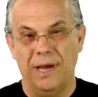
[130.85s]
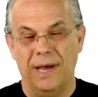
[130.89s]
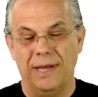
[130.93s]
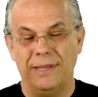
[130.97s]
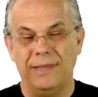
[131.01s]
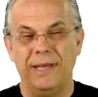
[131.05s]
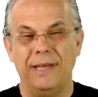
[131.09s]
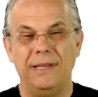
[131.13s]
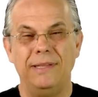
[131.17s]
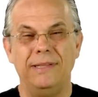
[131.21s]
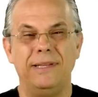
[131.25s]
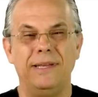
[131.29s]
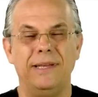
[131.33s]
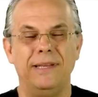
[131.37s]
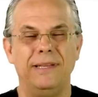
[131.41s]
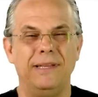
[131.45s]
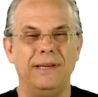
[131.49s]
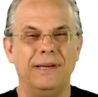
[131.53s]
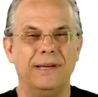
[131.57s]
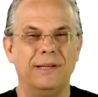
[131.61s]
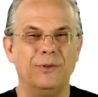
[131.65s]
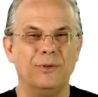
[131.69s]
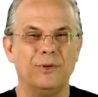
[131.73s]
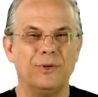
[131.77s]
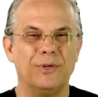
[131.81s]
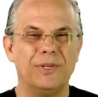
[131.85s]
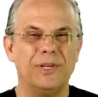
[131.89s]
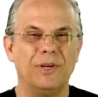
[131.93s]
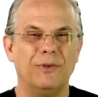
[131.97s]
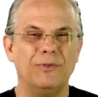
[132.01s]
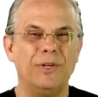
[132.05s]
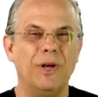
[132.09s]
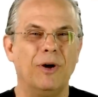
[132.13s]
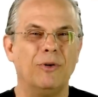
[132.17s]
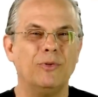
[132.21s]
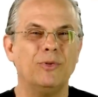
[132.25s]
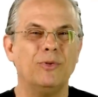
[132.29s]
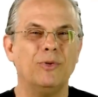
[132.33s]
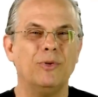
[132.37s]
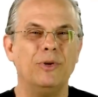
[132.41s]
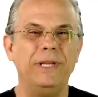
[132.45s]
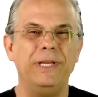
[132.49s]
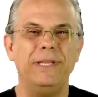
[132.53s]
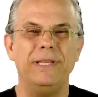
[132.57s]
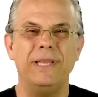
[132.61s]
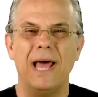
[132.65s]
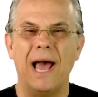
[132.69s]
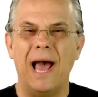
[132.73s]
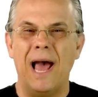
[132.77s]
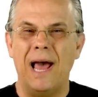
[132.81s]
até entender a noção de
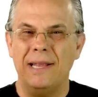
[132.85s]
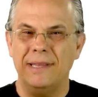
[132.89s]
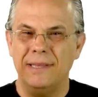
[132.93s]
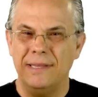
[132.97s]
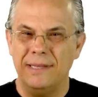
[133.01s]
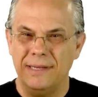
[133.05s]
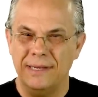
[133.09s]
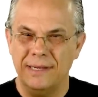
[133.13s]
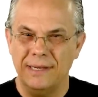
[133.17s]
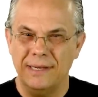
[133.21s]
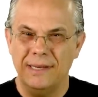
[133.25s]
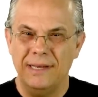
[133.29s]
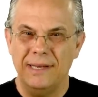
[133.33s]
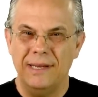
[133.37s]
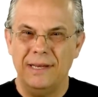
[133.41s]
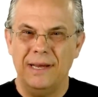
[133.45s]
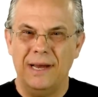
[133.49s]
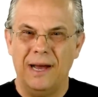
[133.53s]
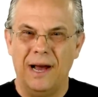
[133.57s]
autoridade,